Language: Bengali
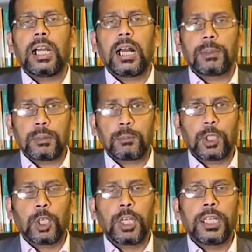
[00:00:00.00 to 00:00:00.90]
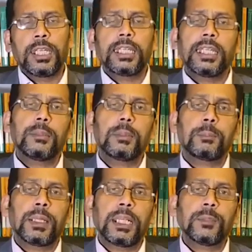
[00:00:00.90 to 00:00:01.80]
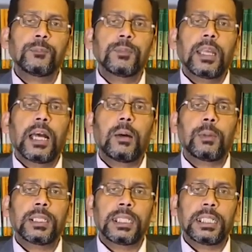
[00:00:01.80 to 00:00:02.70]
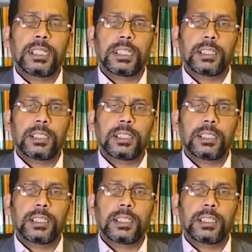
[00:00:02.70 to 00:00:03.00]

আমার মনে হয় এই ব্যাপারে আমাদের